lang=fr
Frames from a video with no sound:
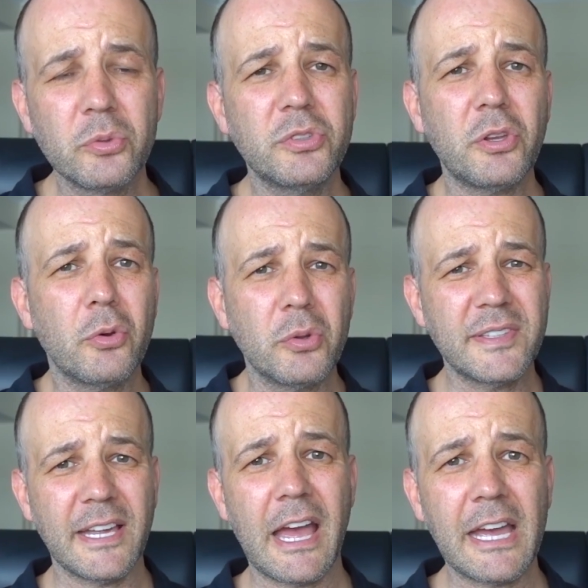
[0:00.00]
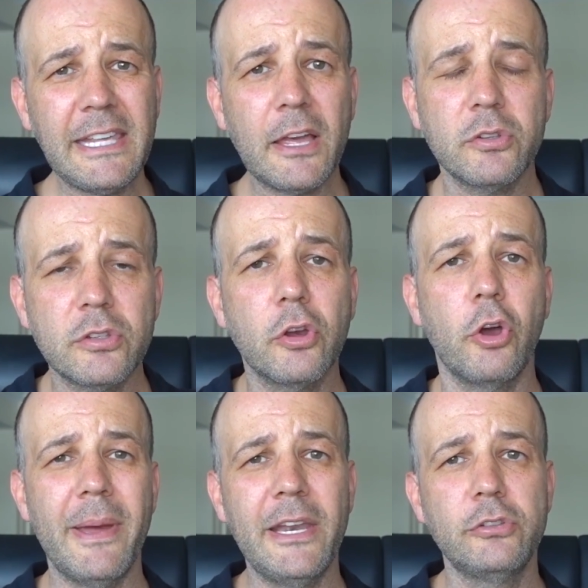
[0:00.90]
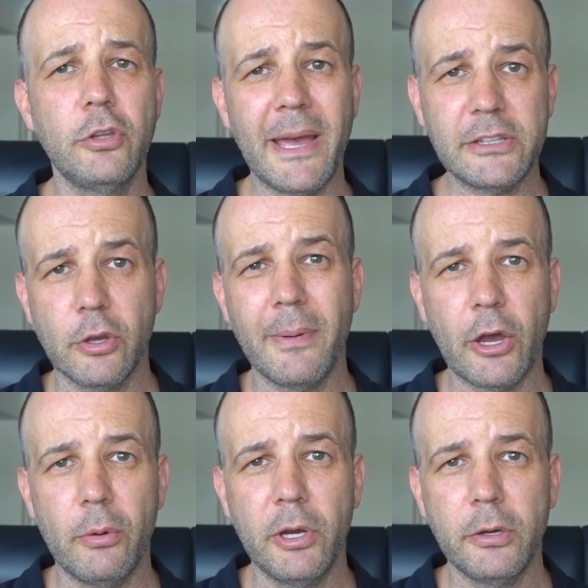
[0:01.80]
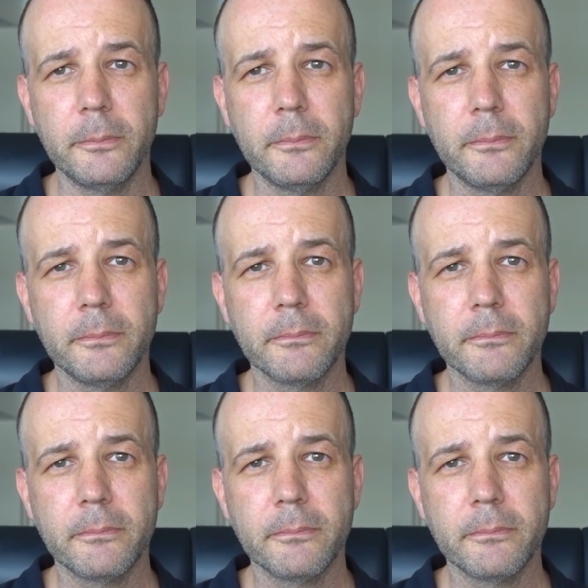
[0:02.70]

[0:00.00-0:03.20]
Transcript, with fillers: on sent qu'on sert à rien, on sent comme un automate, comme un robot.